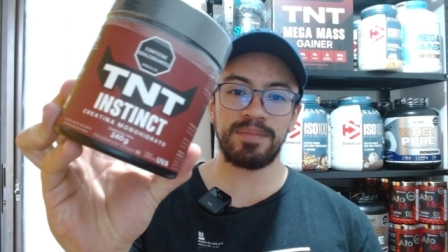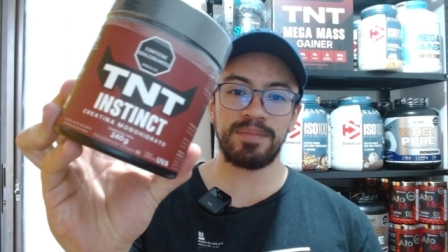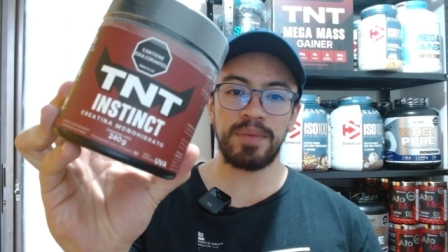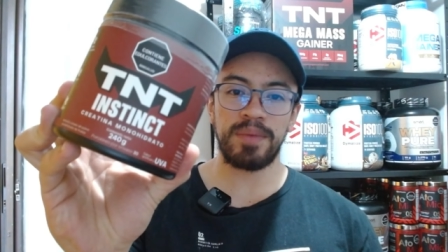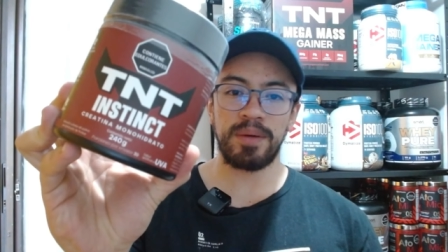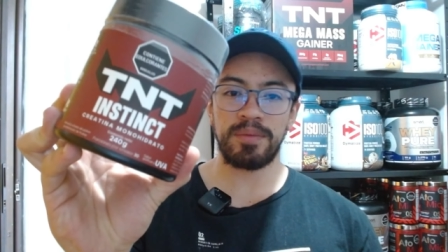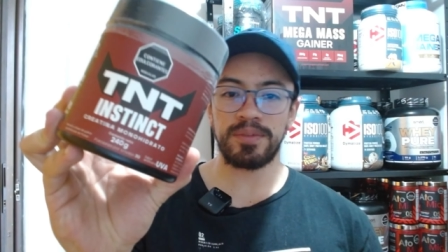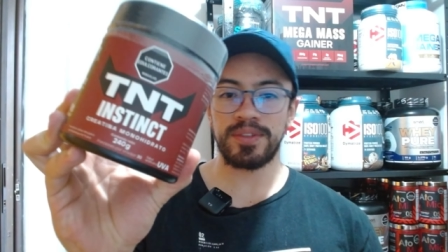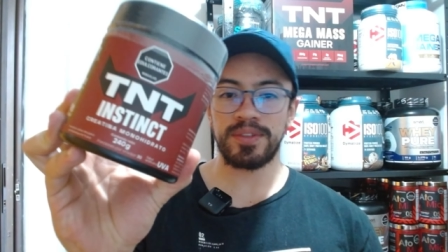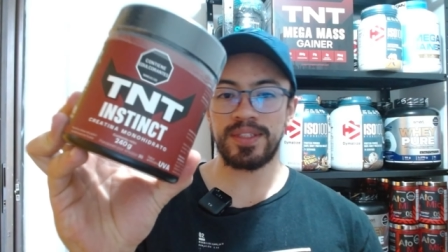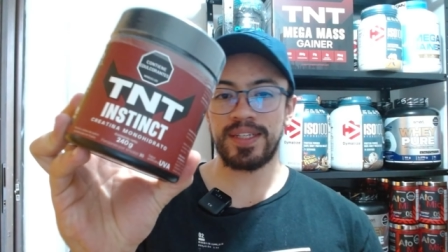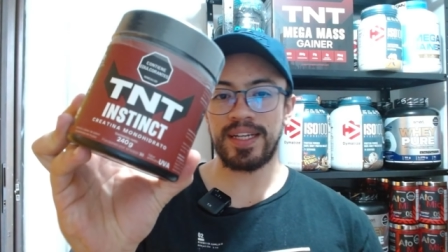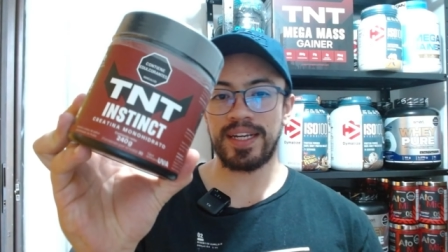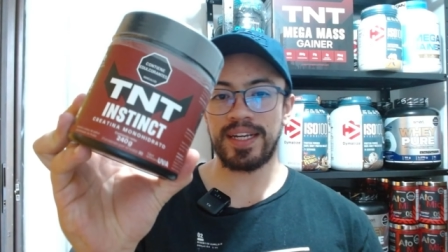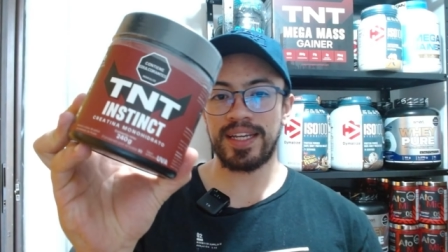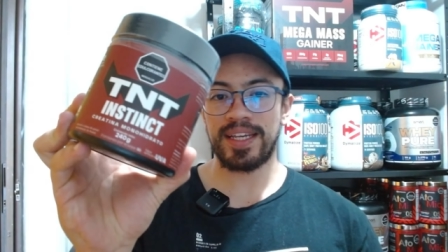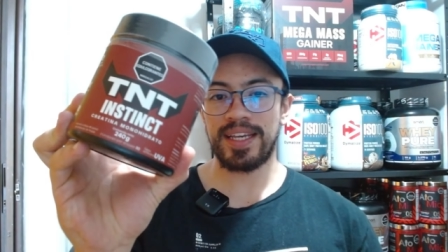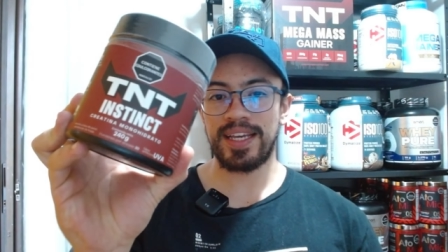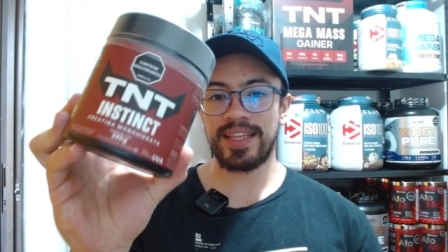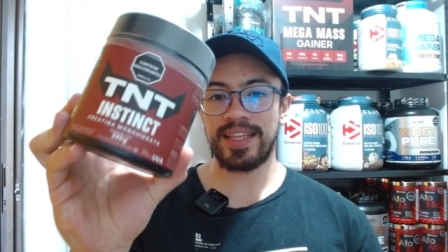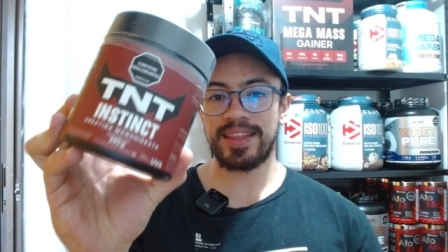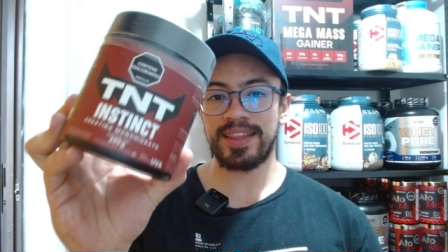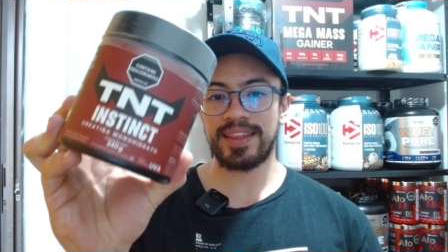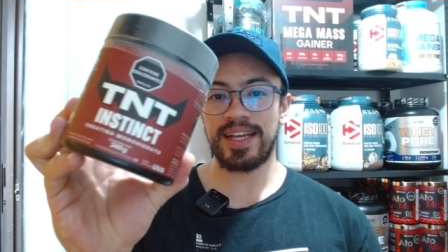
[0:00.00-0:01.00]
Vamos a ver
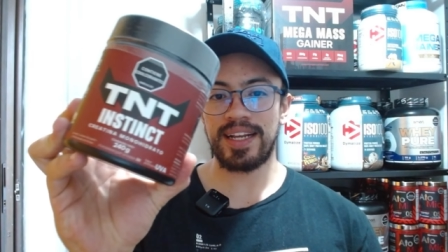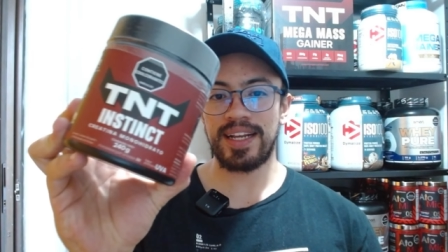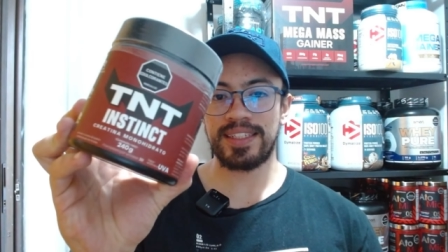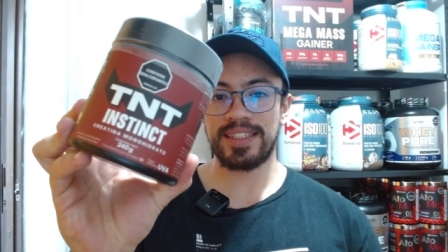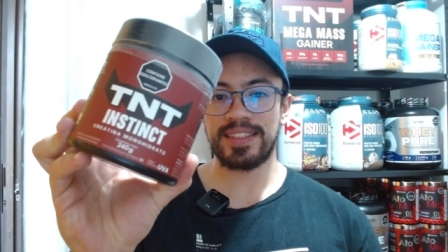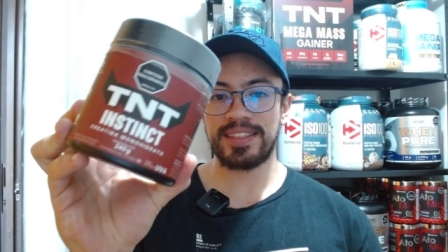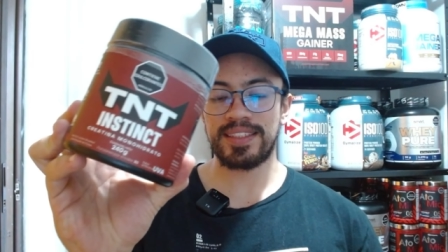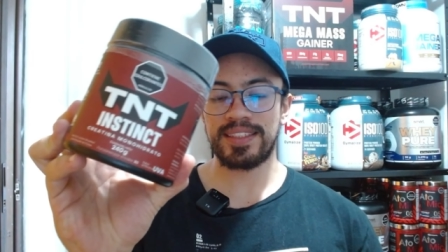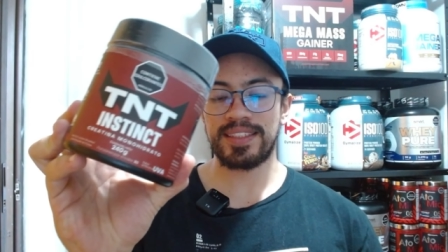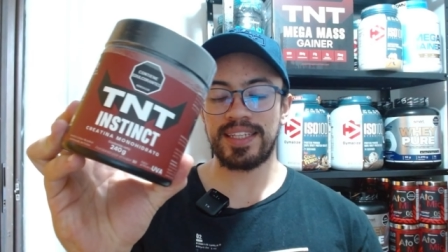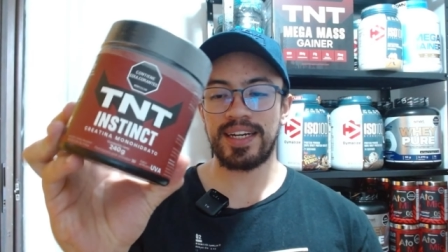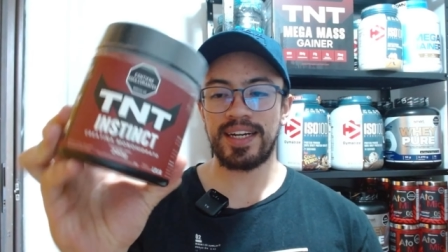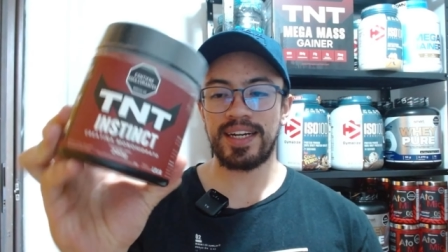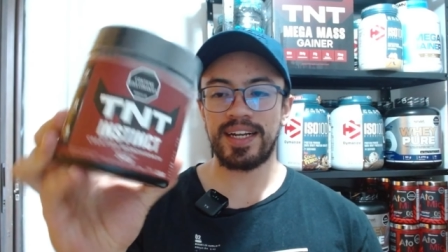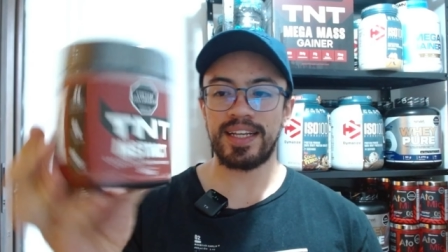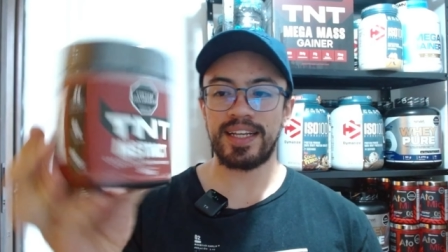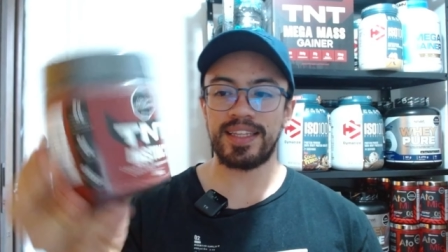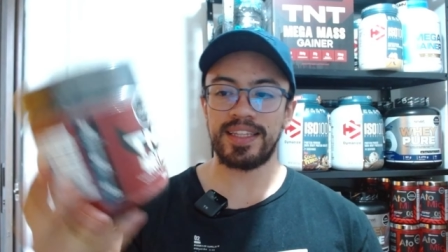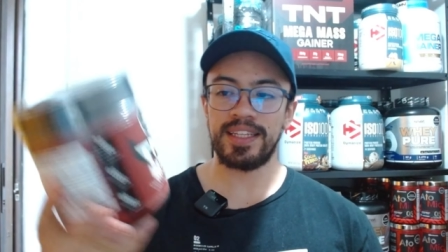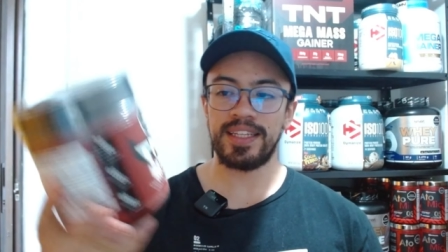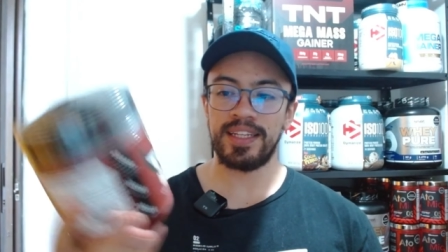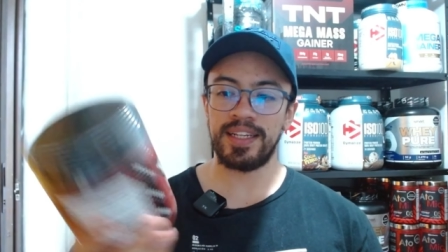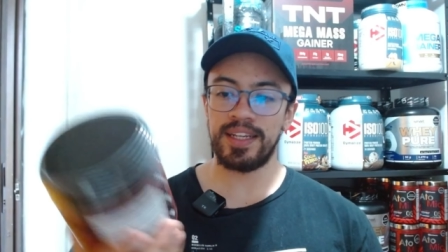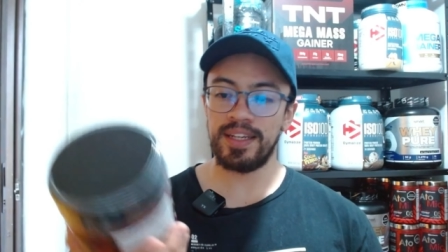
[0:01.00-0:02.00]
qué tal es esta
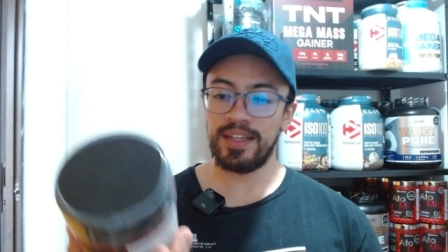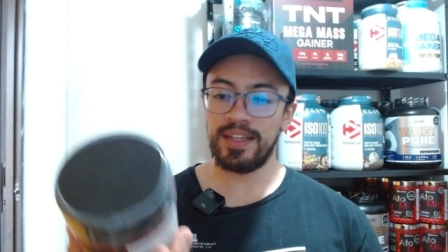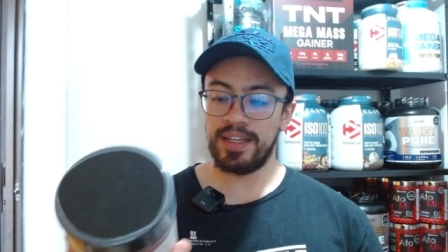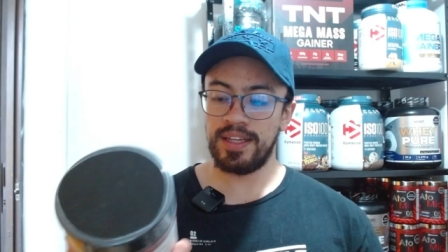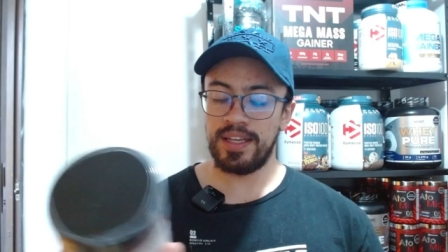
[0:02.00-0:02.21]
creatina.